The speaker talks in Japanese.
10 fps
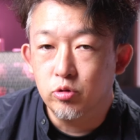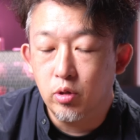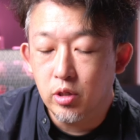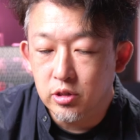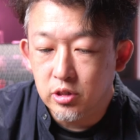そ
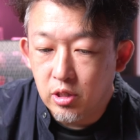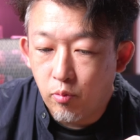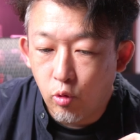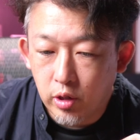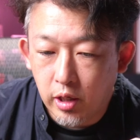れで全
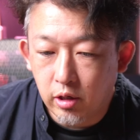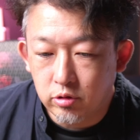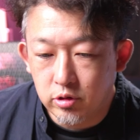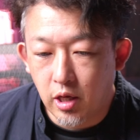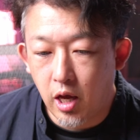然問題な
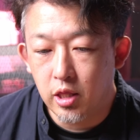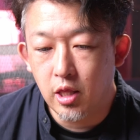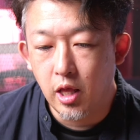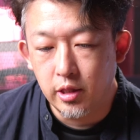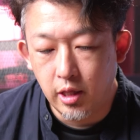く使え
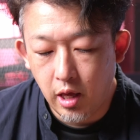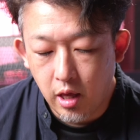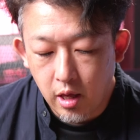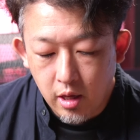てたんで、